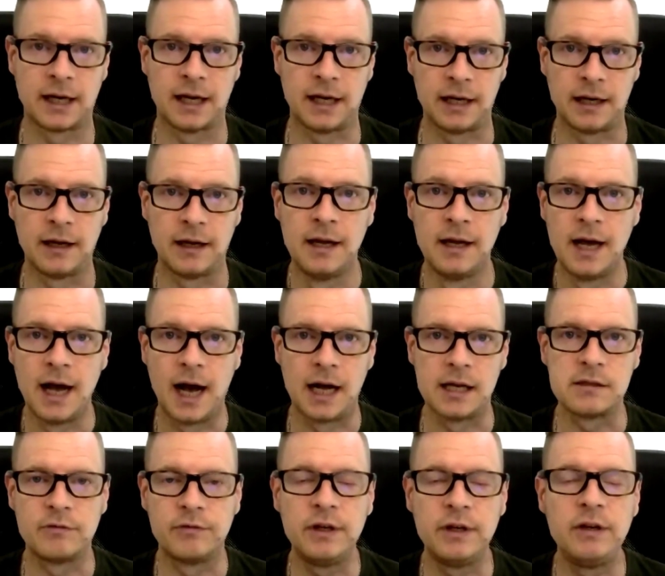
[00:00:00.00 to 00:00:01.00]
erkennen.
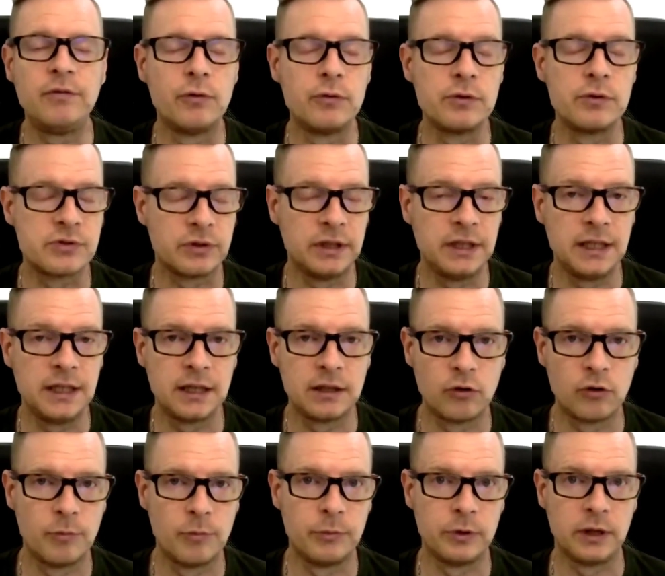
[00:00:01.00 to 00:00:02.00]
Also wie
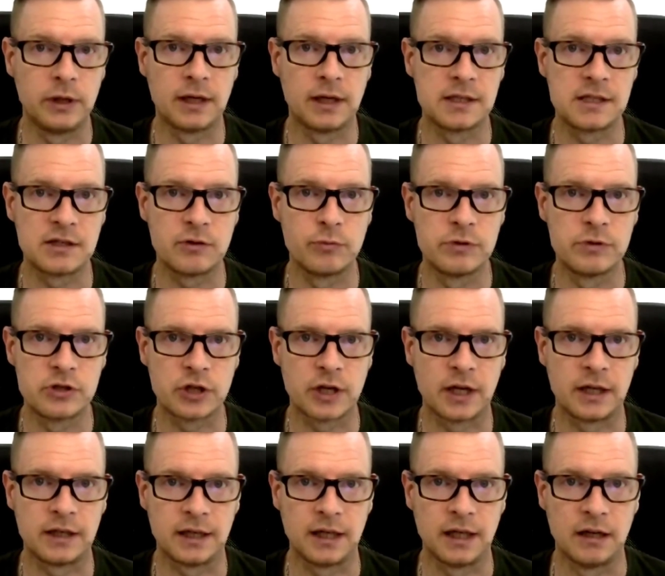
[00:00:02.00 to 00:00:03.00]
funktionieren
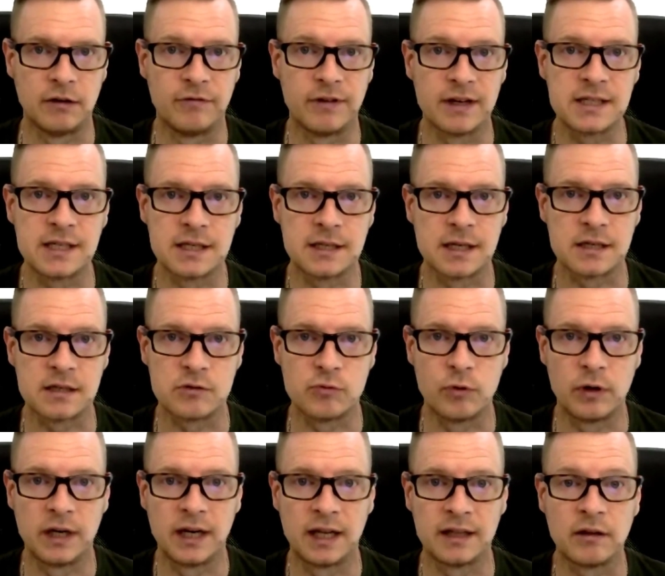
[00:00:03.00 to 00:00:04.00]
Kommunikationsstrategien? Was ist das
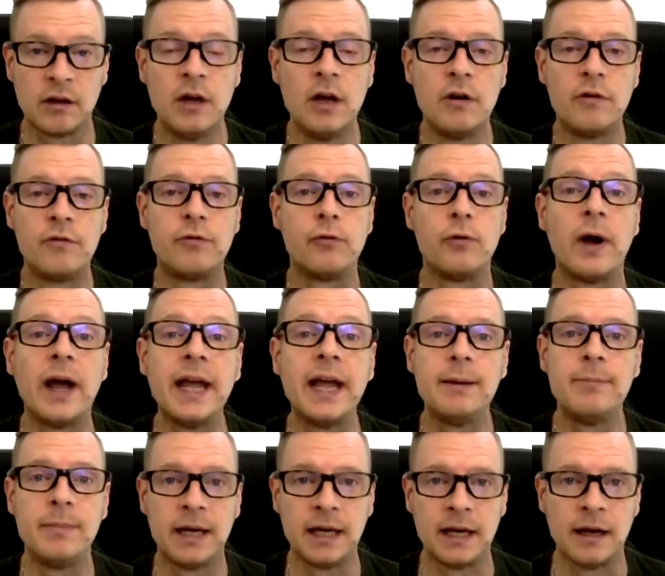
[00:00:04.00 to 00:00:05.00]
sogenannte
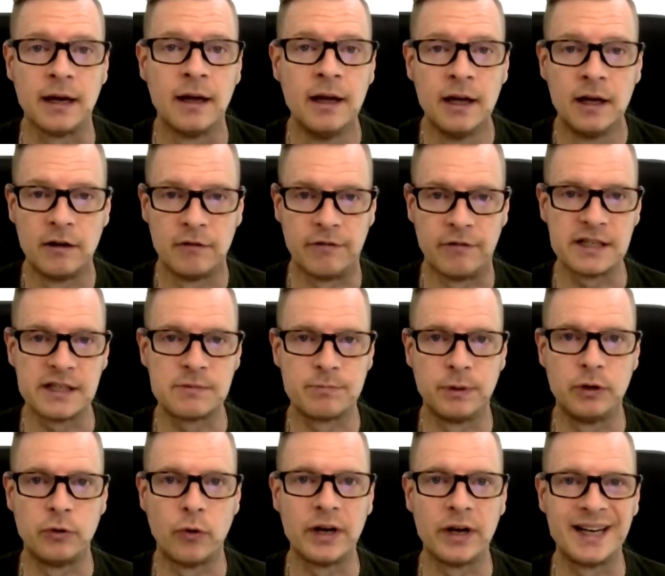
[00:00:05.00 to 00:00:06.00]
Framing? Was
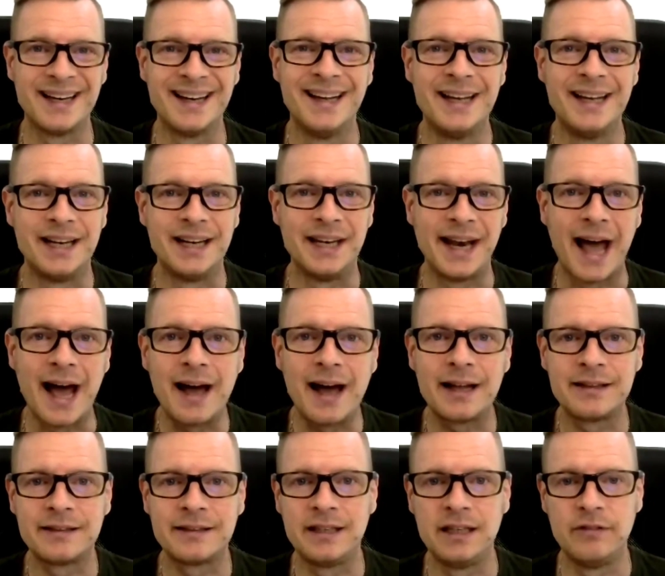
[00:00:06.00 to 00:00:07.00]
bedeuten
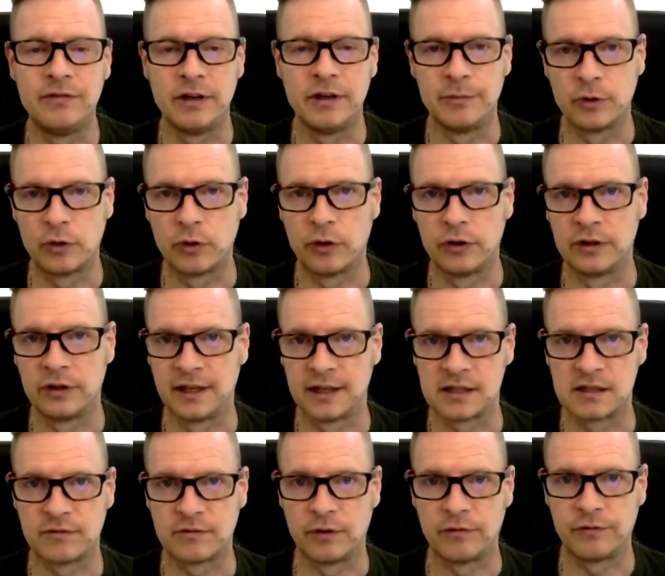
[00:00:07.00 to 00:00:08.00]
Narrative im
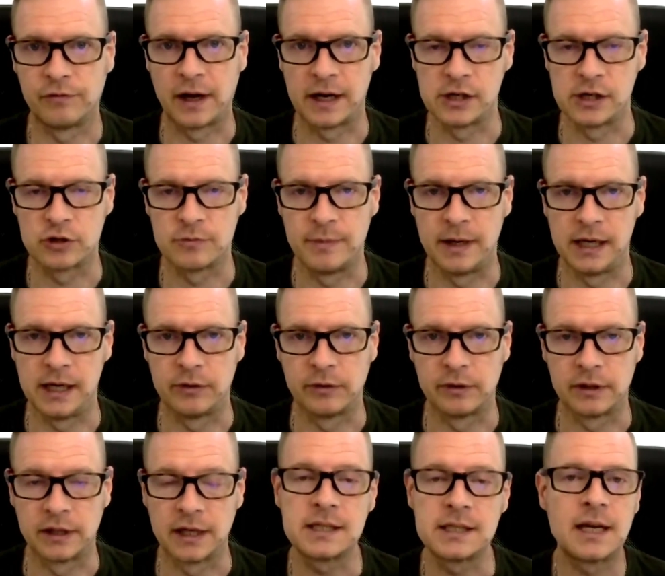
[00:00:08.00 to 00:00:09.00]
Kontext von
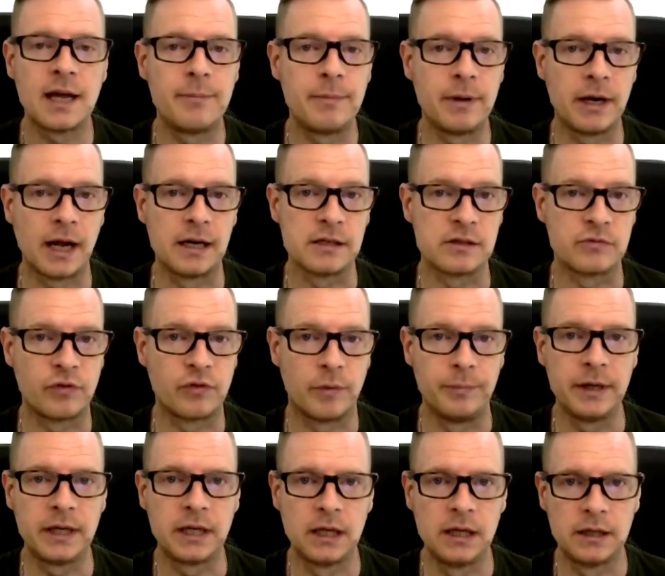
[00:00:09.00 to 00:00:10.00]
Falschmeldungen? Das kann man alles
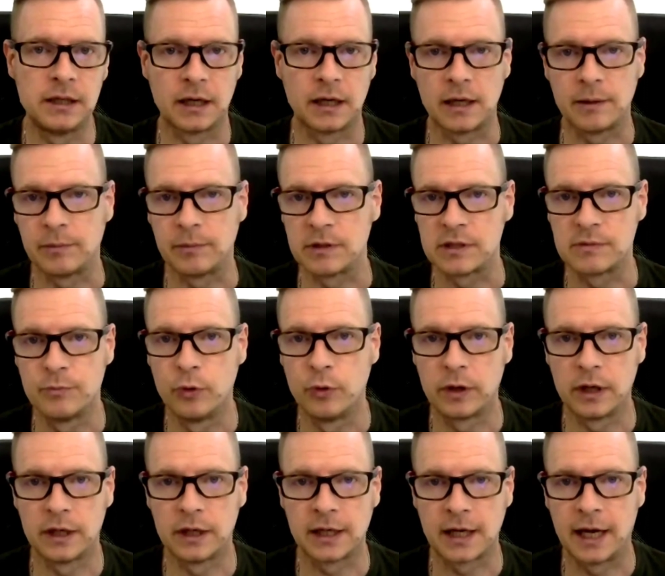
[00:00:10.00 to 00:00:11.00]
vermitteln. Da gibt es
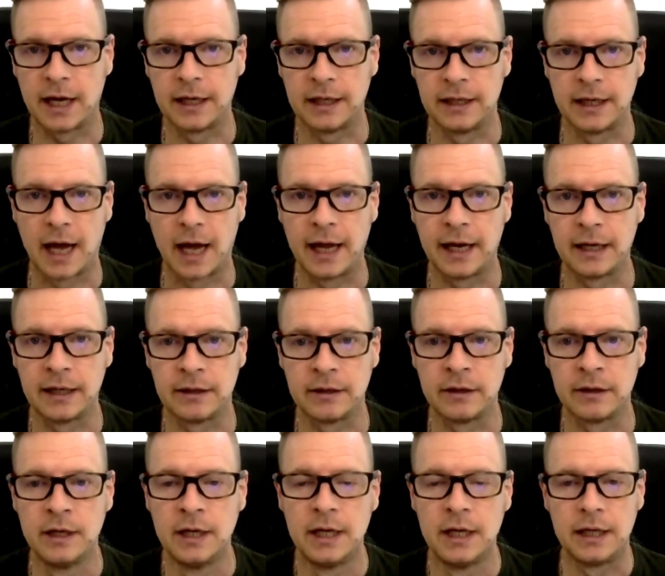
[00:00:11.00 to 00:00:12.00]
Möglichkeiten, die
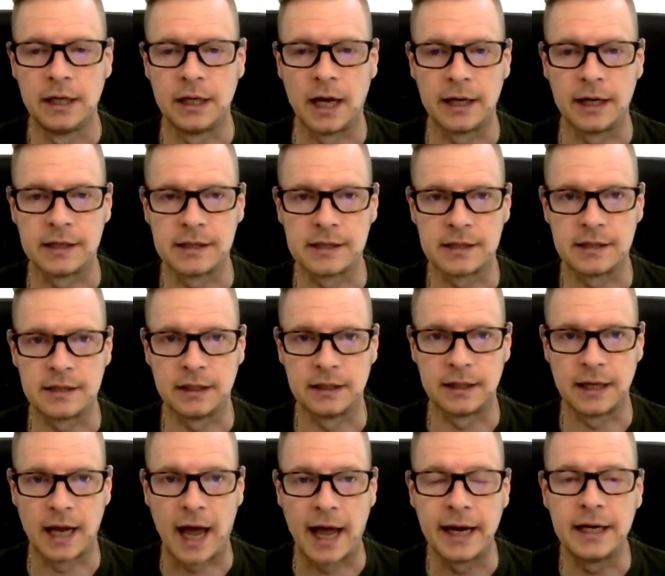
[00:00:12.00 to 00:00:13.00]
eigene, ja, das, die,
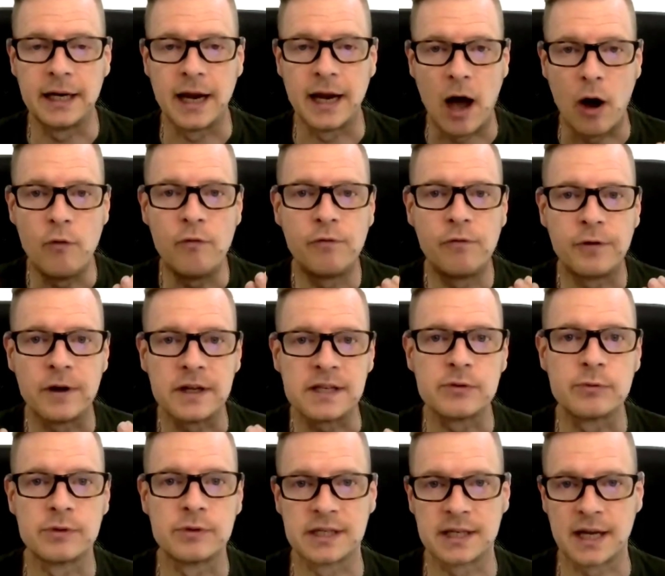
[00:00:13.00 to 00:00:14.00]
die eigene
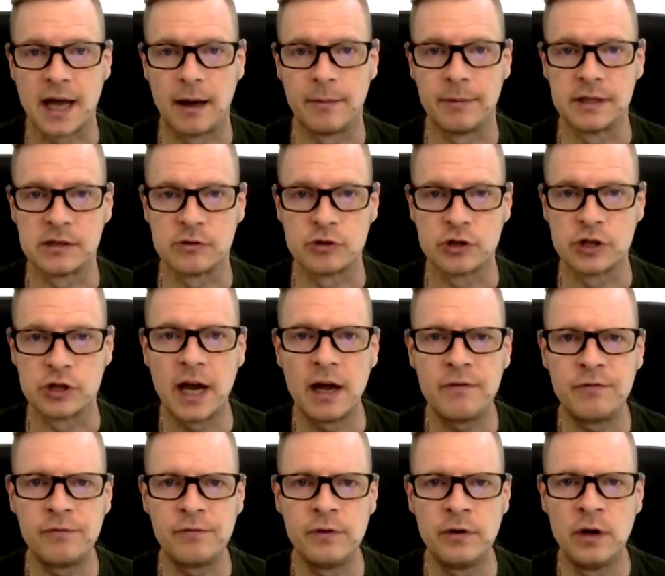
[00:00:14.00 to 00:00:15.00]
Auffassungsgabe zu
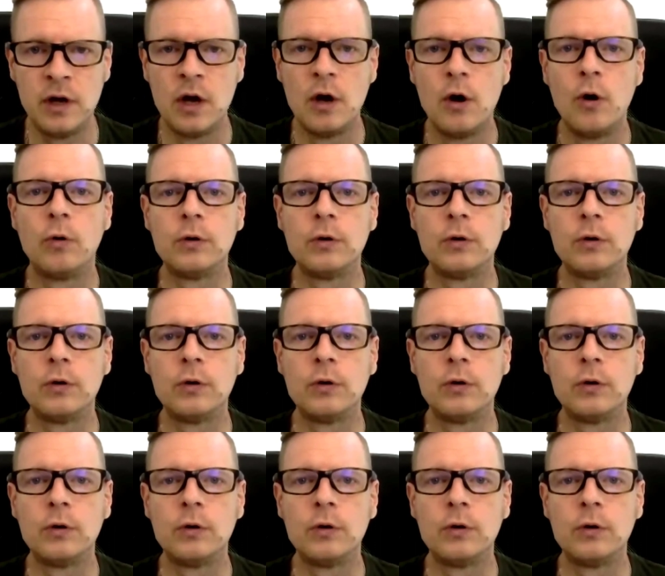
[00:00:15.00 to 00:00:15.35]
schärfen.